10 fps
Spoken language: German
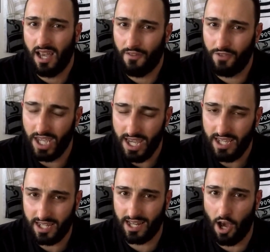wie
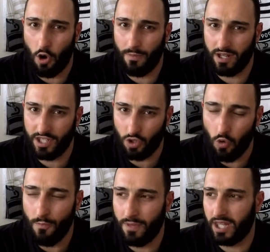ich glaube, nicht
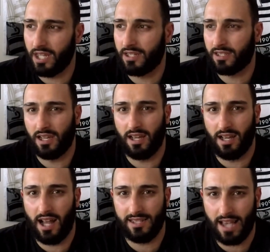unbedingt äh,
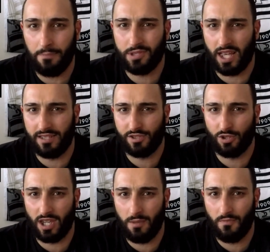als Abseits
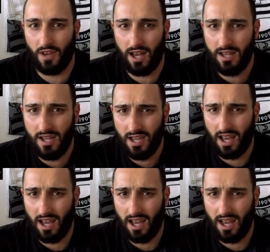zu geben war.